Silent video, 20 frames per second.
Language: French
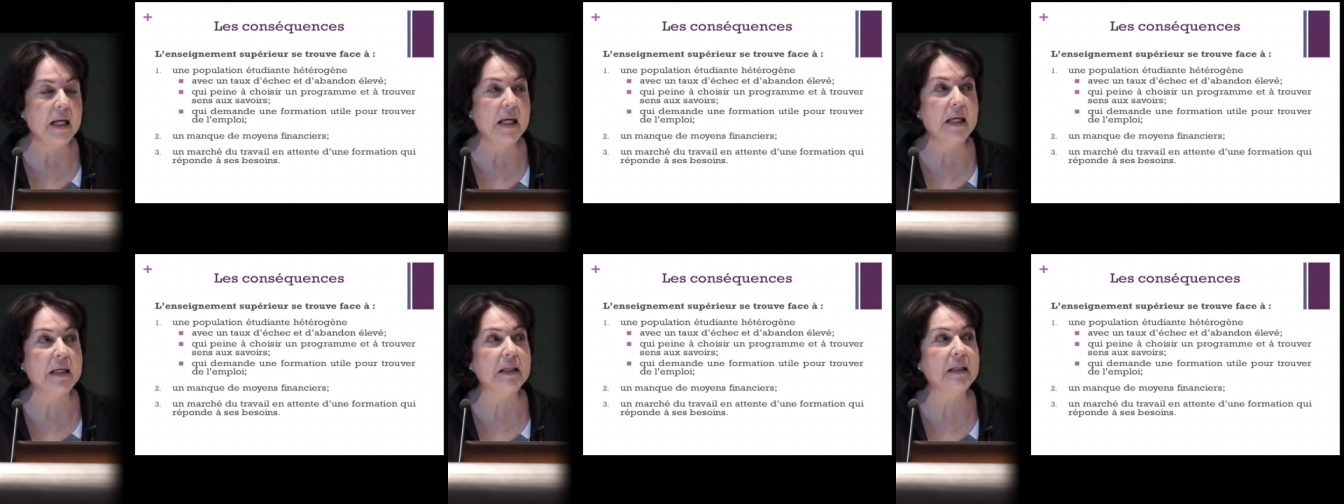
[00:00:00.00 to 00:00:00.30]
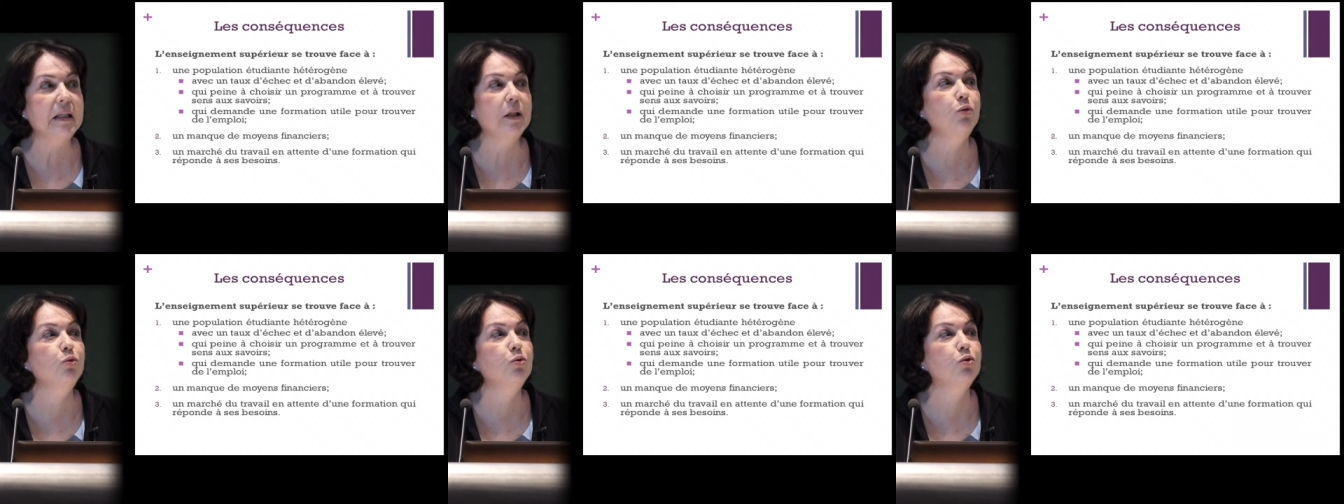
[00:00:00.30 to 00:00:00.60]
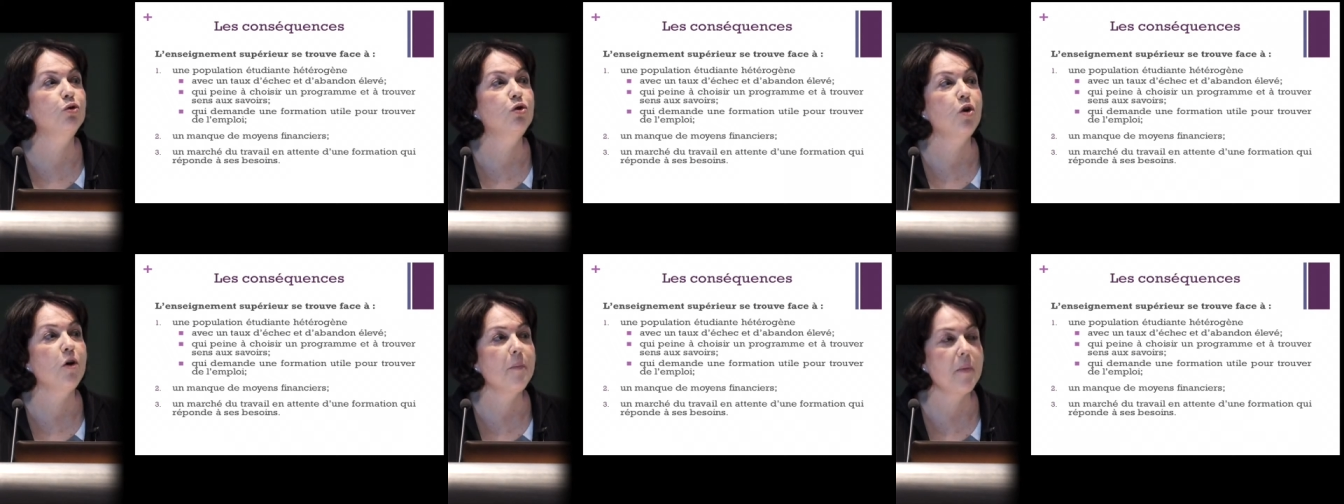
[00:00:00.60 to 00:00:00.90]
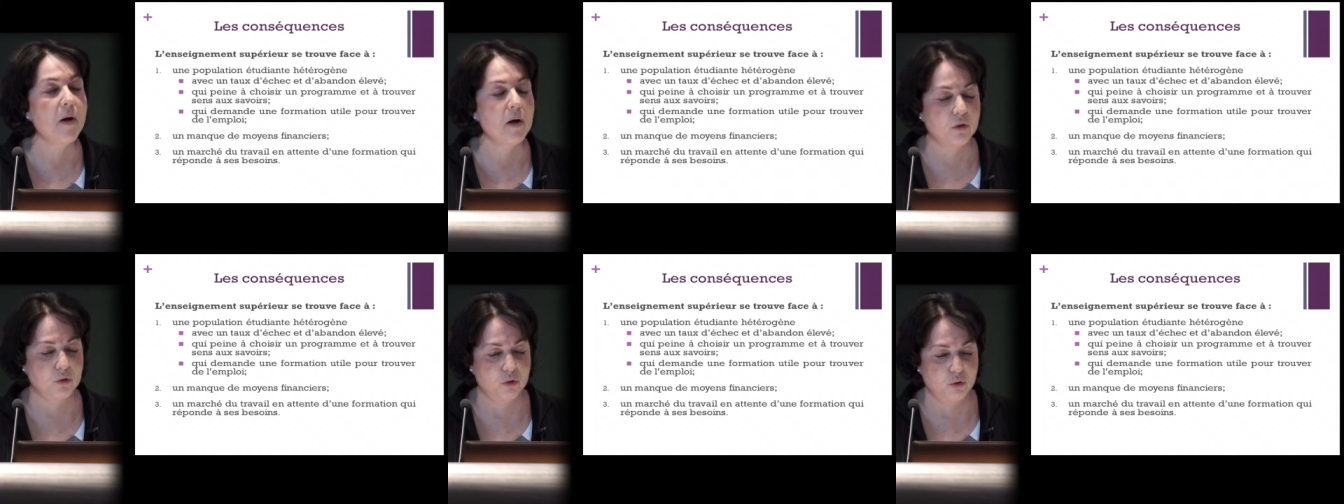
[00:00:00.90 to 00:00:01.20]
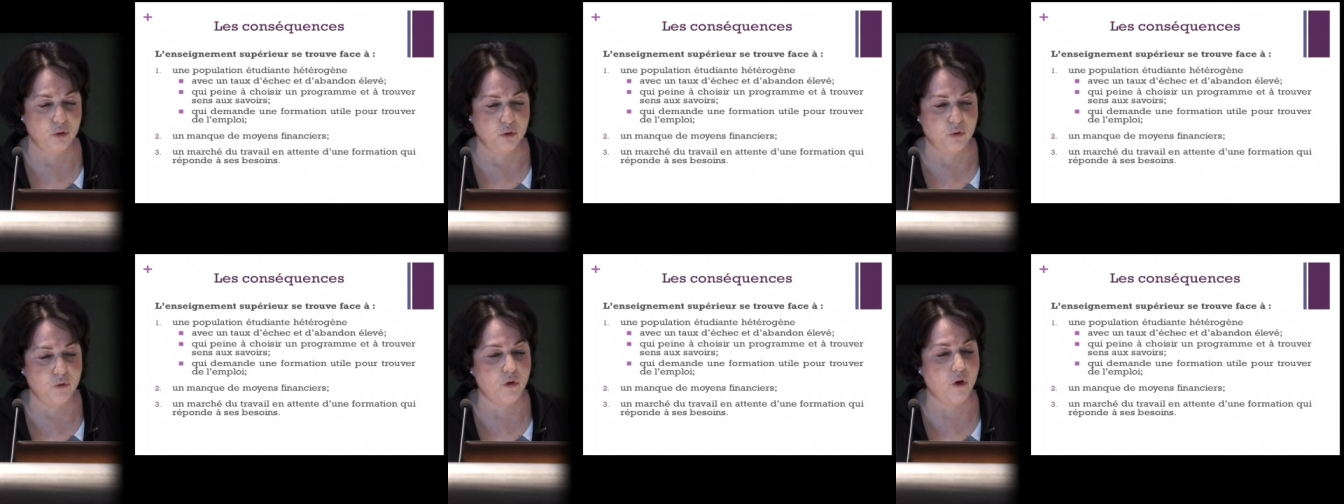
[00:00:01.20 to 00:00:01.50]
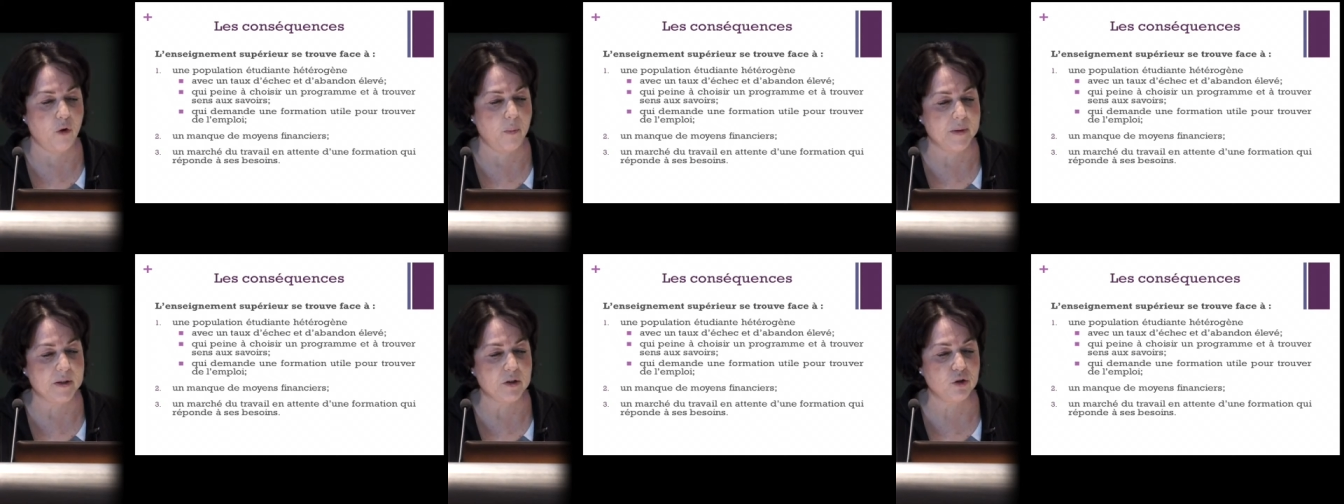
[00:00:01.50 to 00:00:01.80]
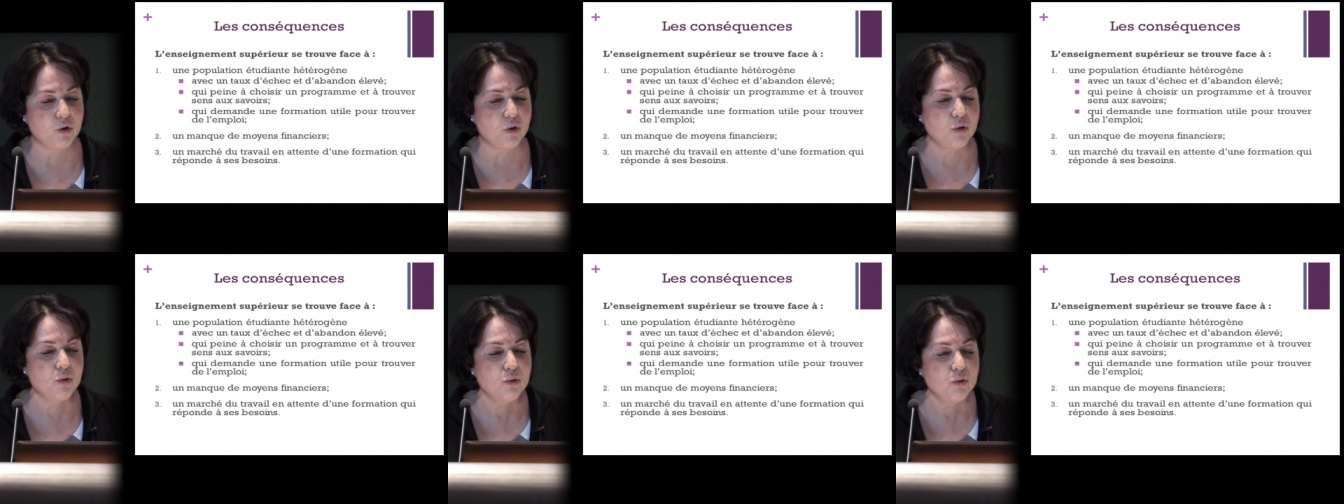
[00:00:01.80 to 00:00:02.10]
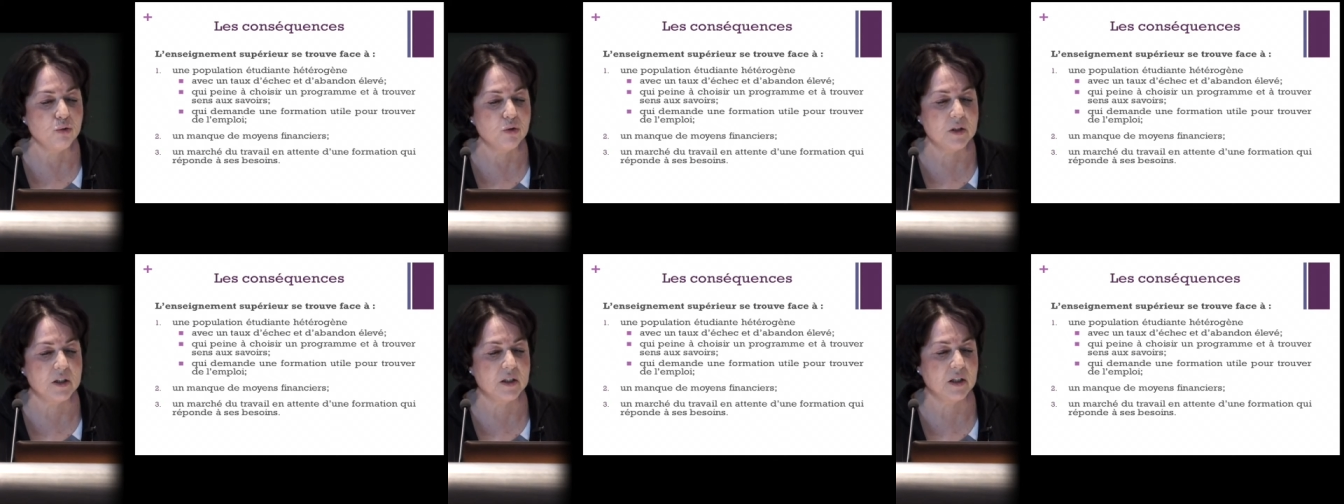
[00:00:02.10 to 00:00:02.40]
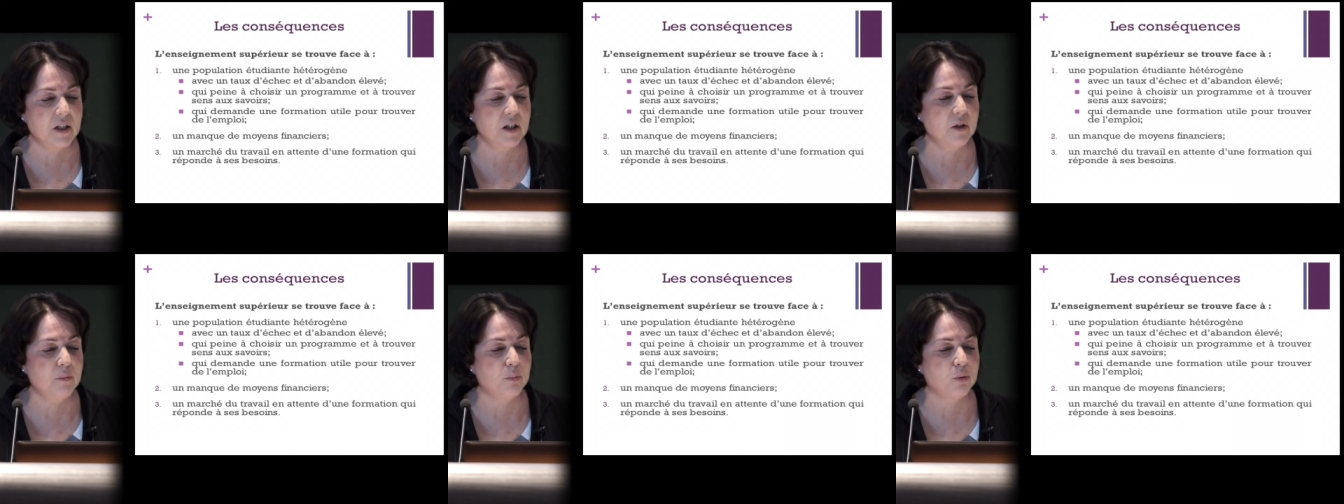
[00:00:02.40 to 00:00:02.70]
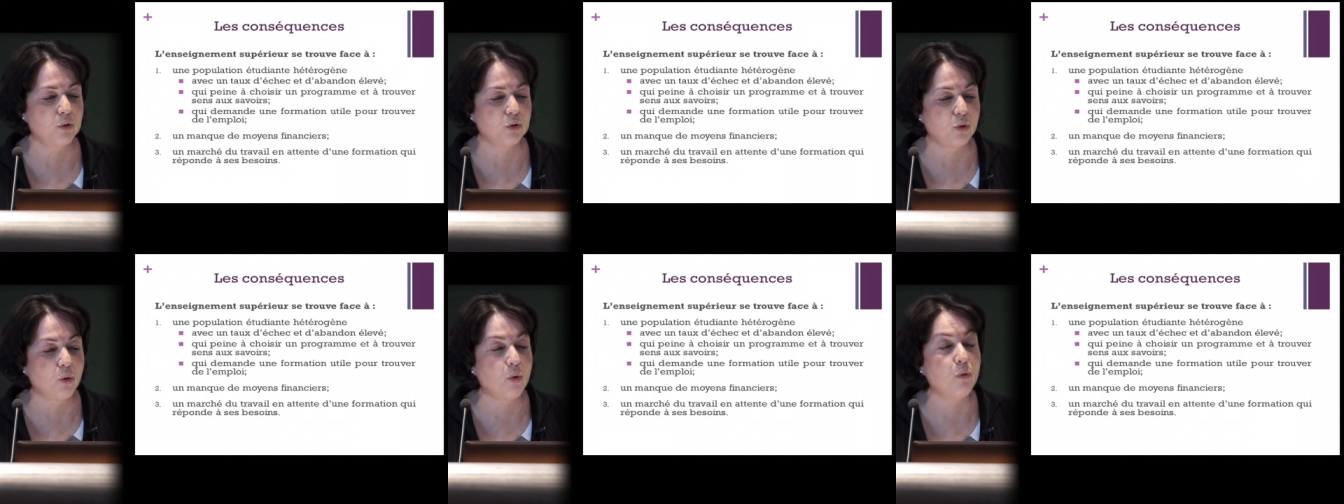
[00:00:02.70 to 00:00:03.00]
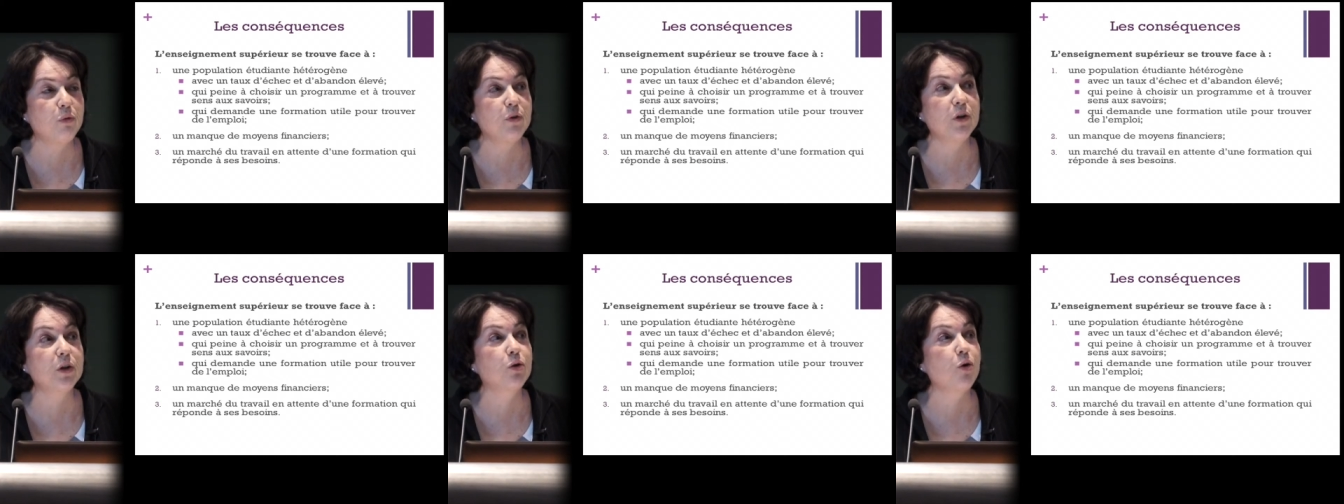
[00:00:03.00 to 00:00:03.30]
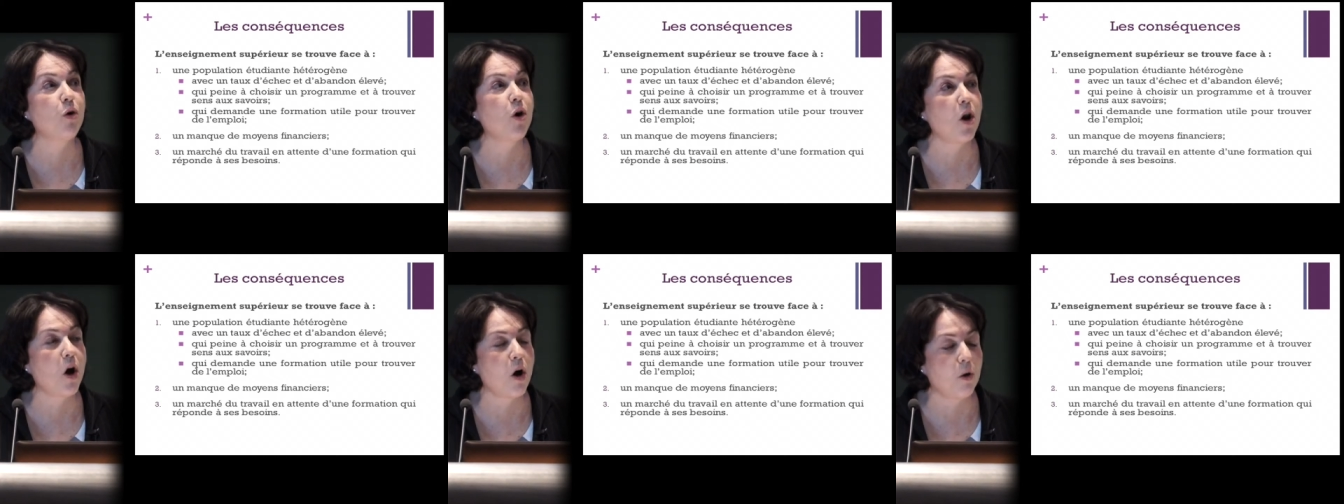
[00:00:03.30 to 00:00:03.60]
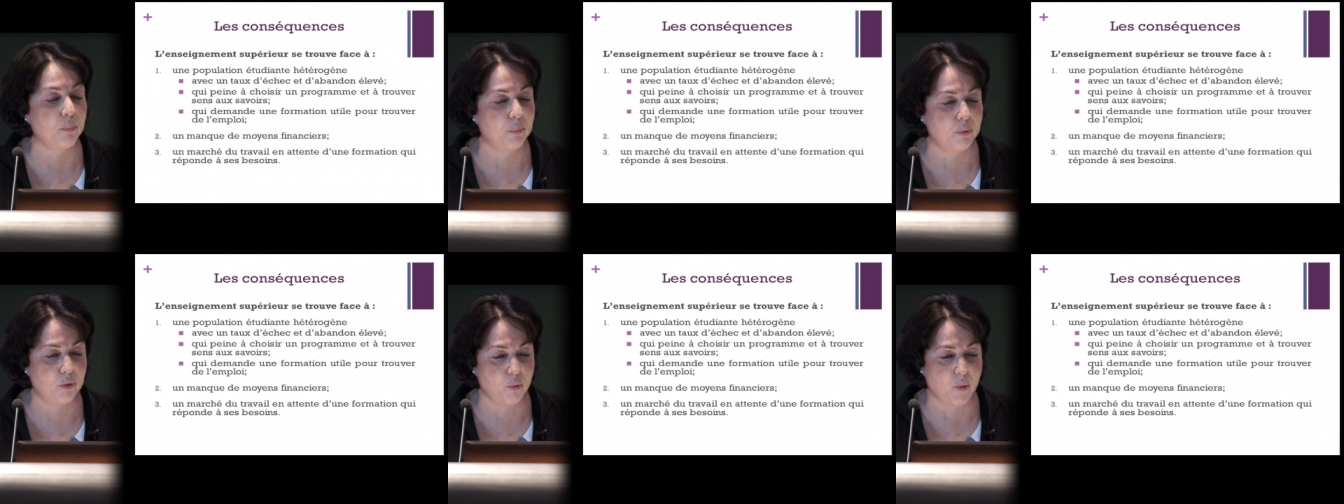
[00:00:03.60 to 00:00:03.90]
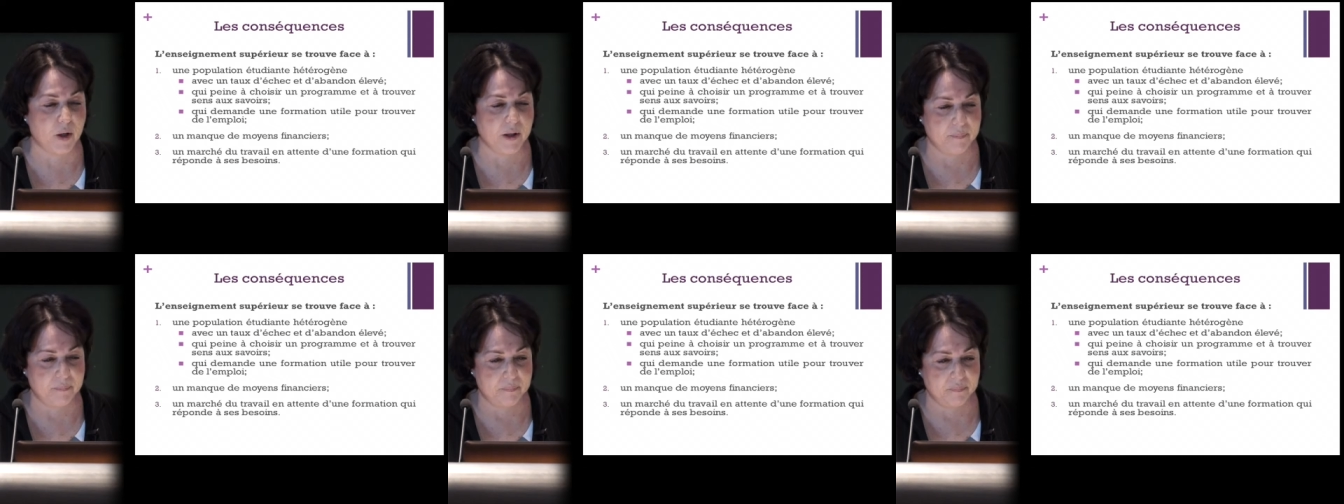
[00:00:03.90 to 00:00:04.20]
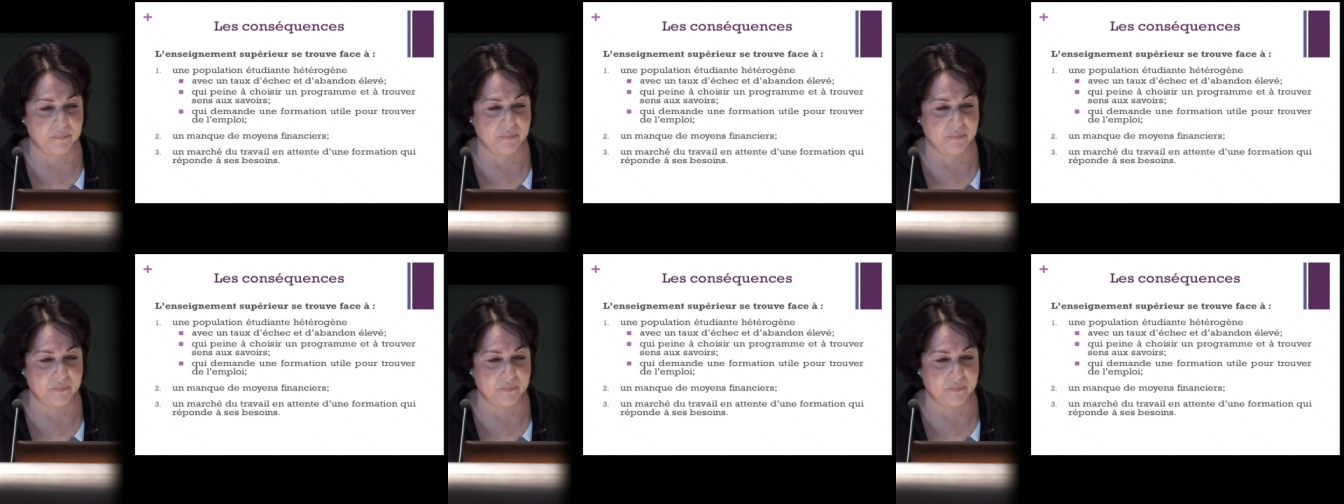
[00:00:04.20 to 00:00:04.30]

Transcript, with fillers: et qui nous demande une formation utile pour trouver de l'emploi.